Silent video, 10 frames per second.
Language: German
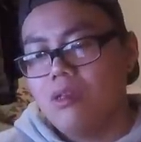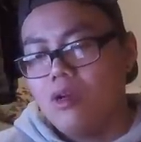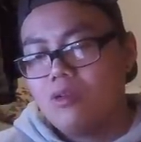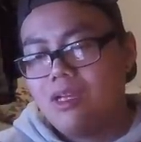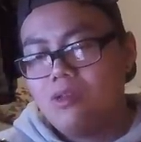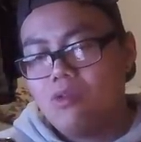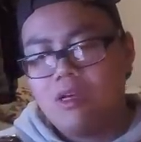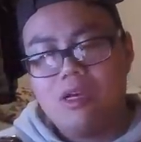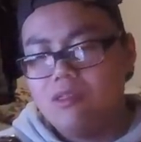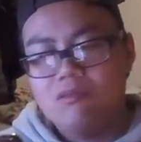Auch da noch
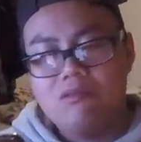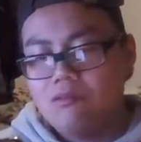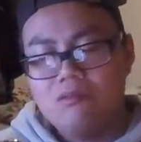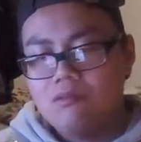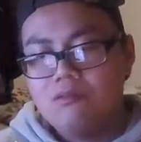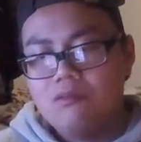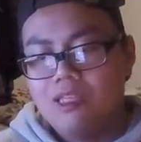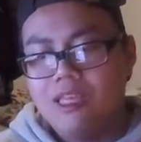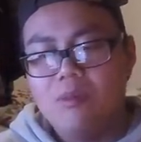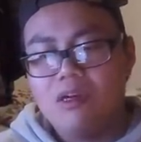kein
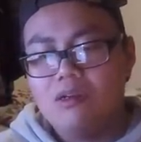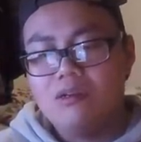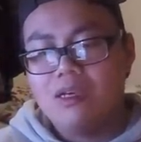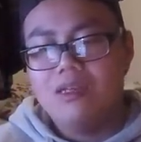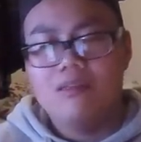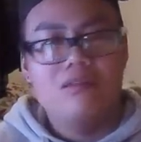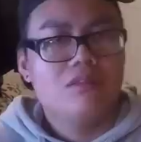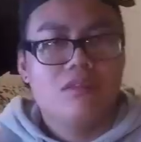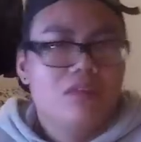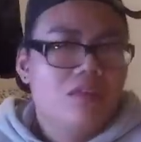Thema, kein,
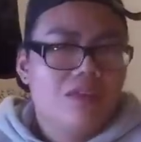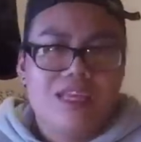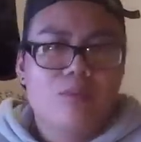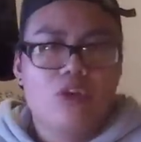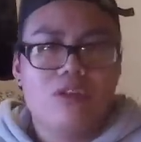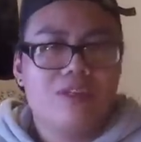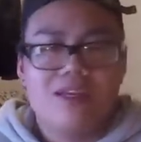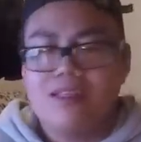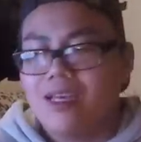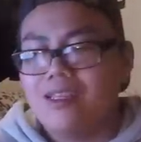keine
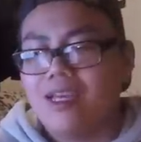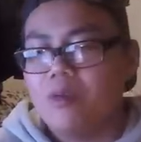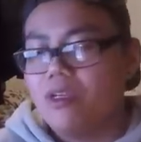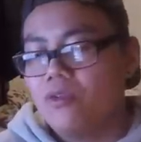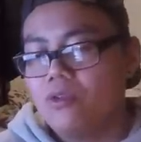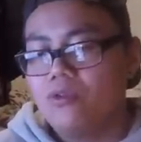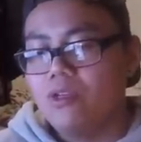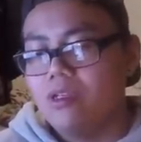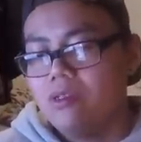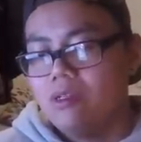Möglichkeit, kein Timing gefunden für
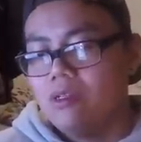den.